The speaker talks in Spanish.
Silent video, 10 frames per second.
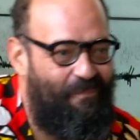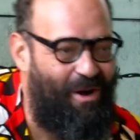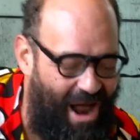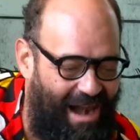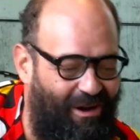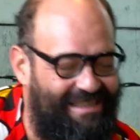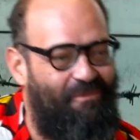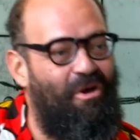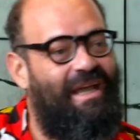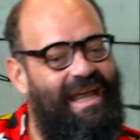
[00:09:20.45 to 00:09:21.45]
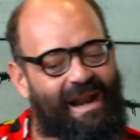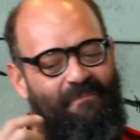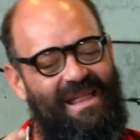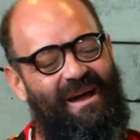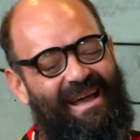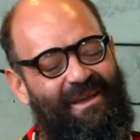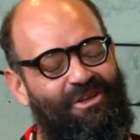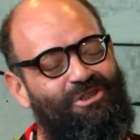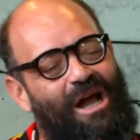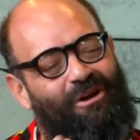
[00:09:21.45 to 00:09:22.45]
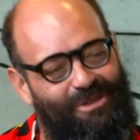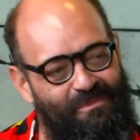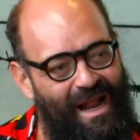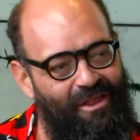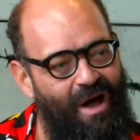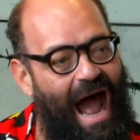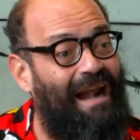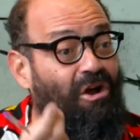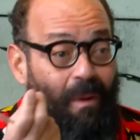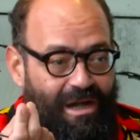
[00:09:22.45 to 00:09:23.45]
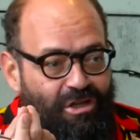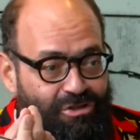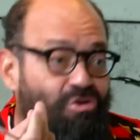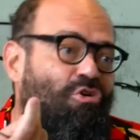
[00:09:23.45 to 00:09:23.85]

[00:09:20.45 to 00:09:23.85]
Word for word: pero a lo que te voy, que rápido yo estoy acostumbrado a algo valioso,